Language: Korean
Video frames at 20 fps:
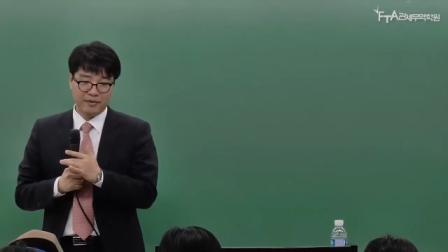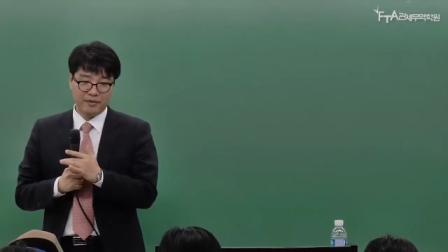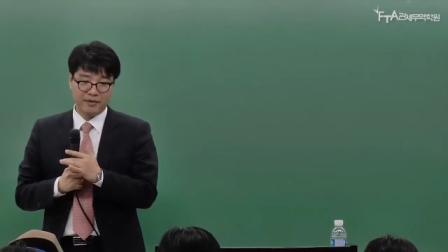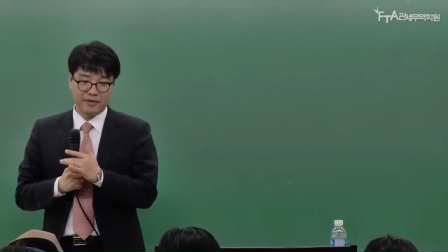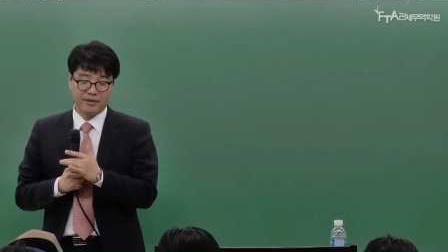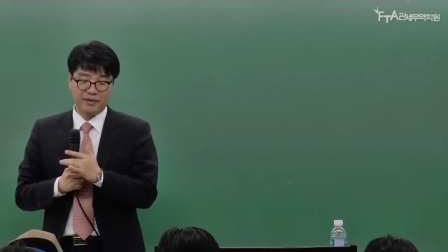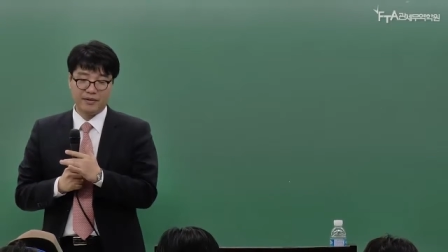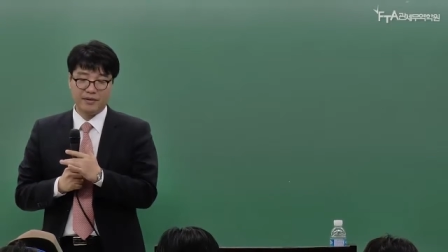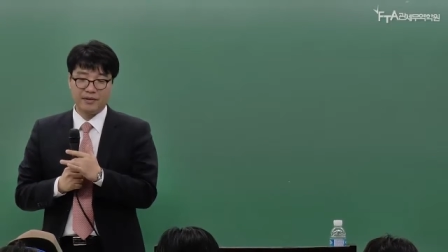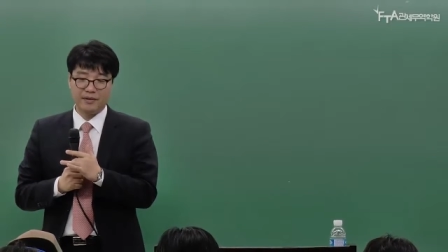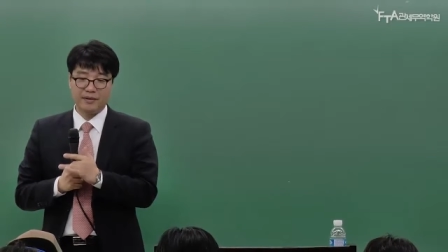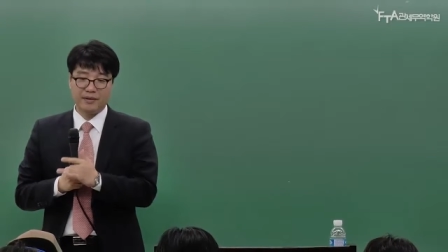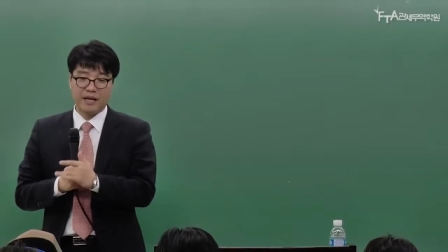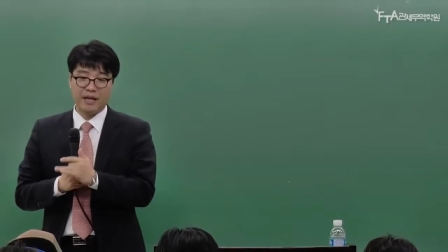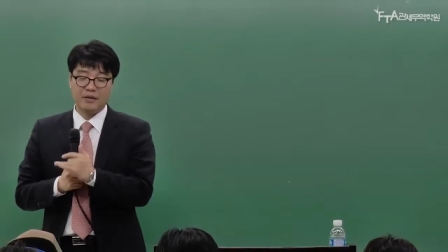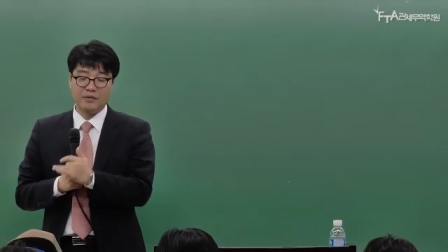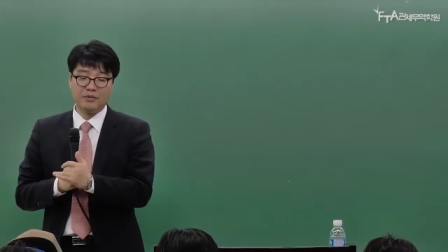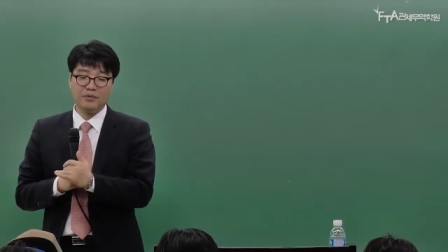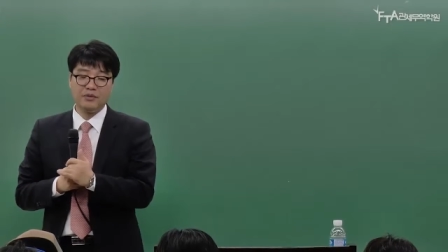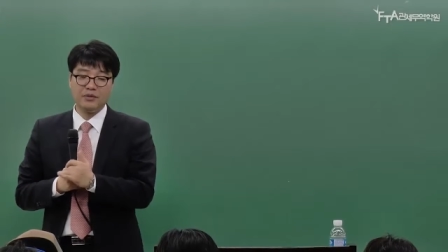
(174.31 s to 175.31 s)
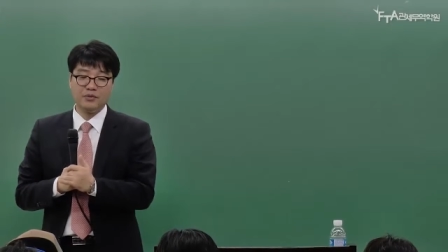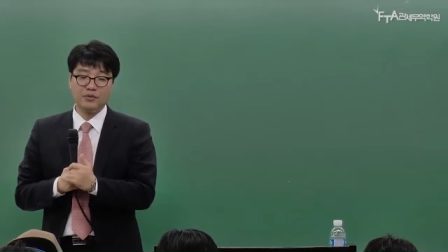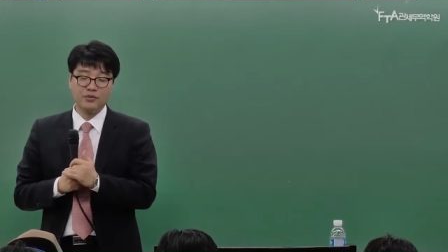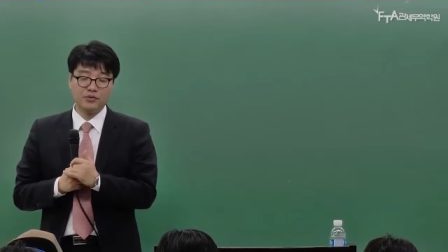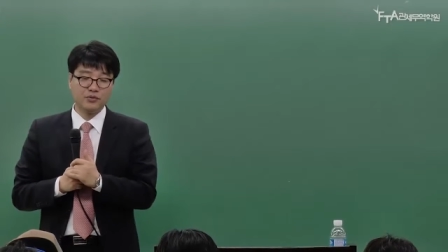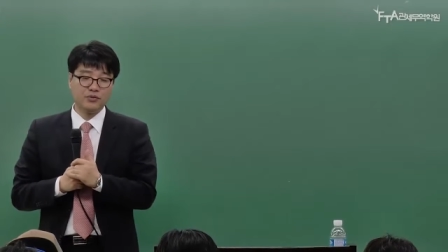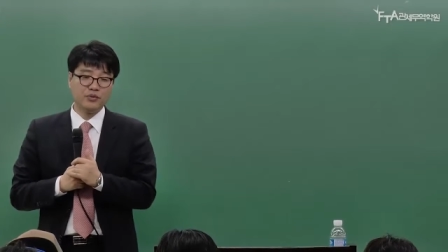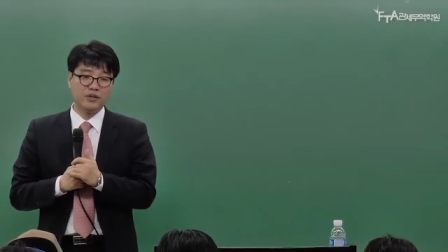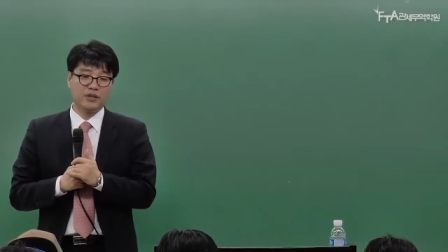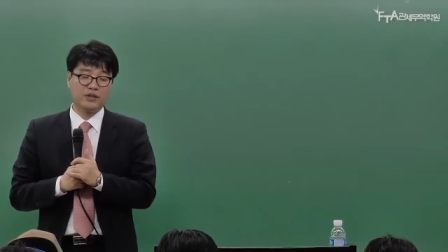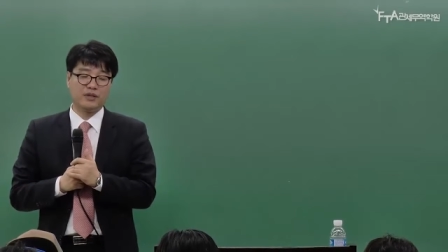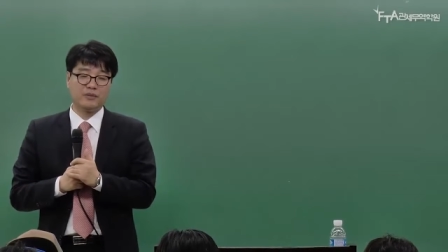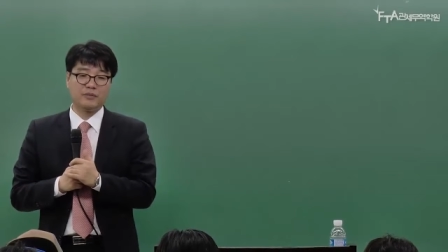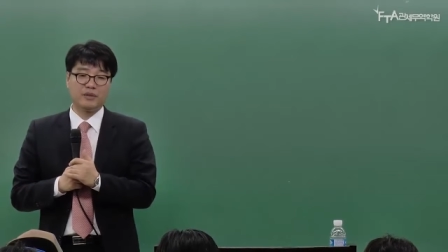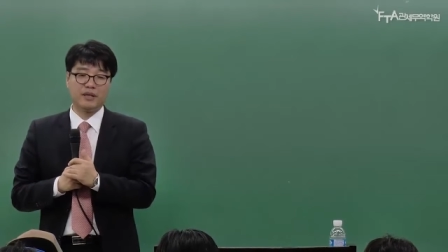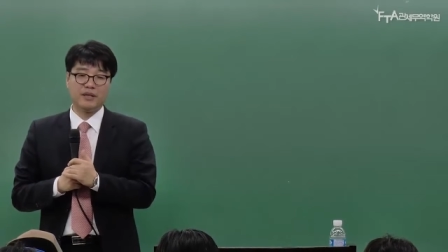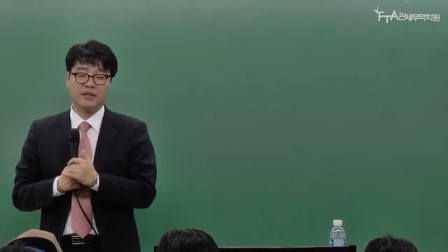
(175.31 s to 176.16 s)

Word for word: 음, 해놓는 수준일 겁니다.